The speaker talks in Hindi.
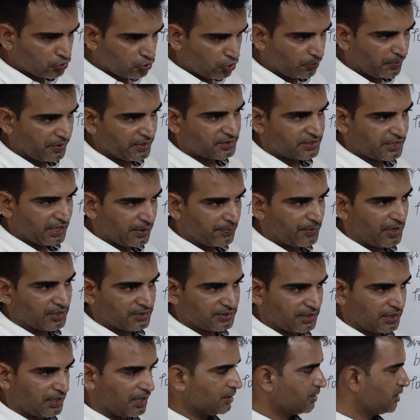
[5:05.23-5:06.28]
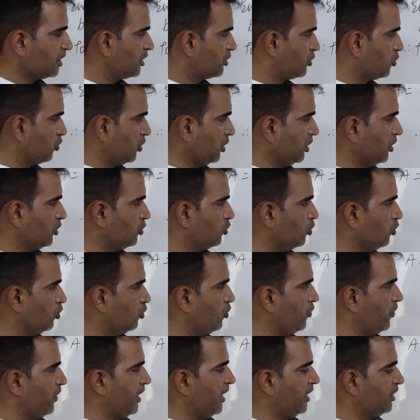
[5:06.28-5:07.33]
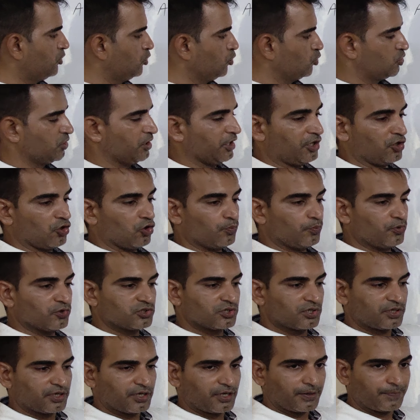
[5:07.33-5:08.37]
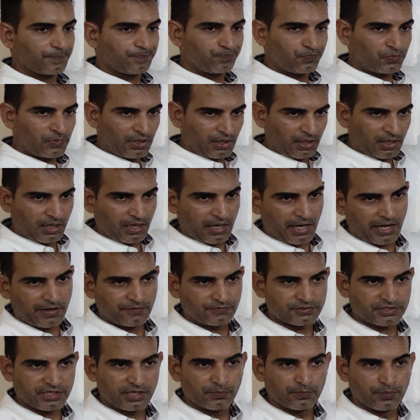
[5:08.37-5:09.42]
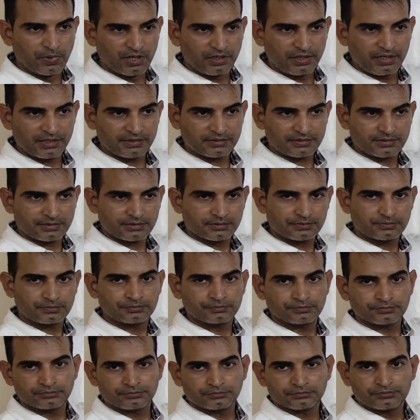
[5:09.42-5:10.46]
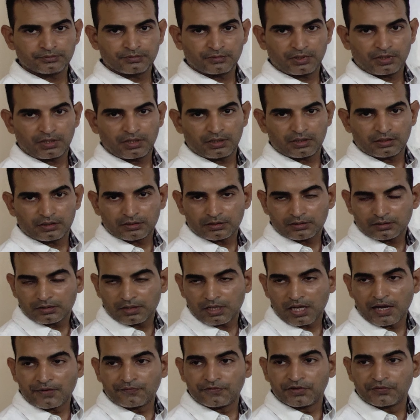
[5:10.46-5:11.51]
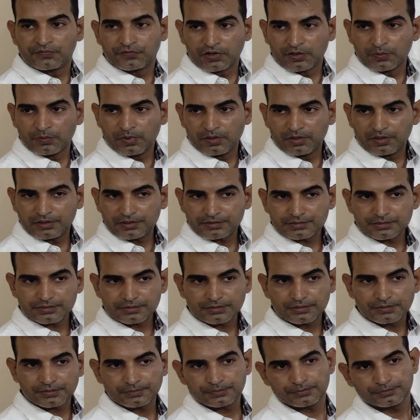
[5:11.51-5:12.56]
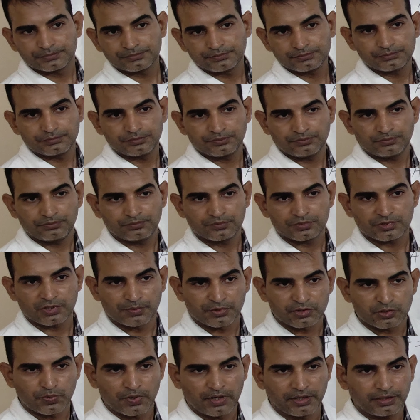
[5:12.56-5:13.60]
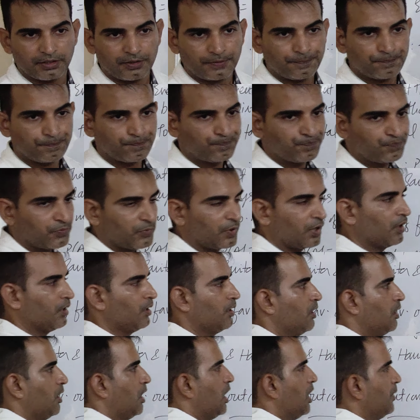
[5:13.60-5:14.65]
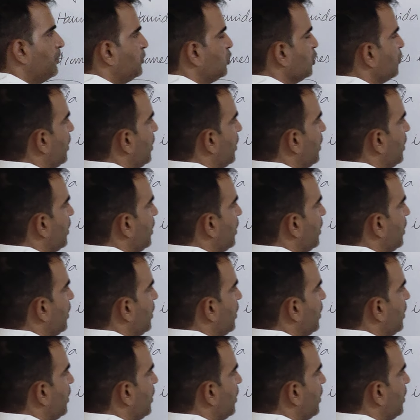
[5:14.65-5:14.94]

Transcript: तो भी सेम आंसर आता क्योंकि ये दोनों एक दूसरे के ऑपोजिट है हैव सेम बर्थडेज हैव डिफरेंट बर्थडेज समझ में आया अब